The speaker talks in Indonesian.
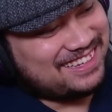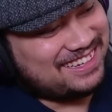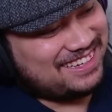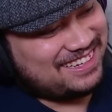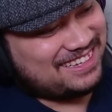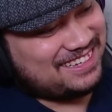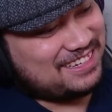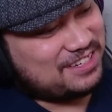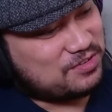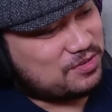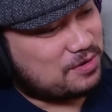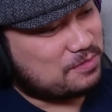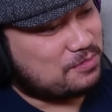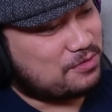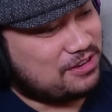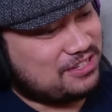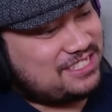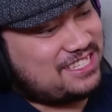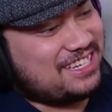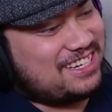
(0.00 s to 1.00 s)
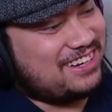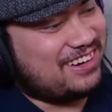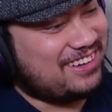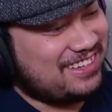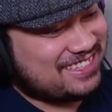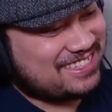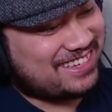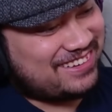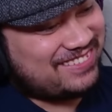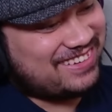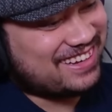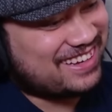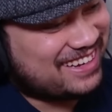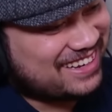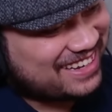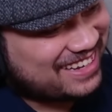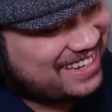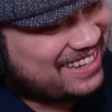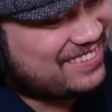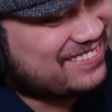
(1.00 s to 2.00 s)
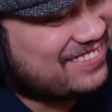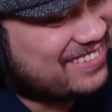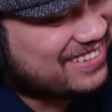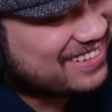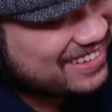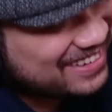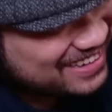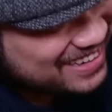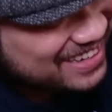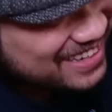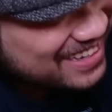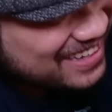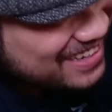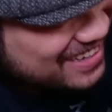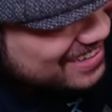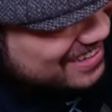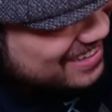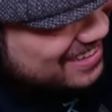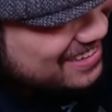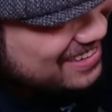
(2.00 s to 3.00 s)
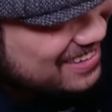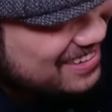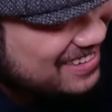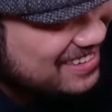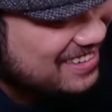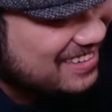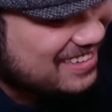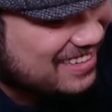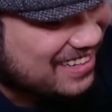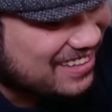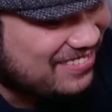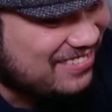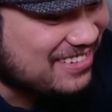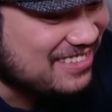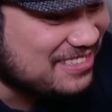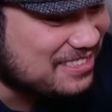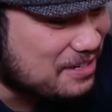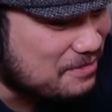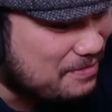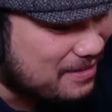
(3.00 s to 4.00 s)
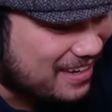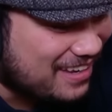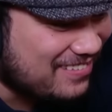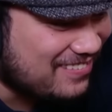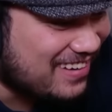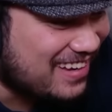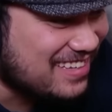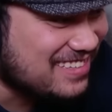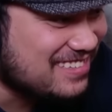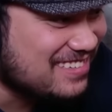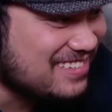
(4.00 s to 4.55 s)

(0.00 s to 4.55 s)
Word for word: Ini dua bocil loh sama Grimo. Aduh, Grimo juga pakai baju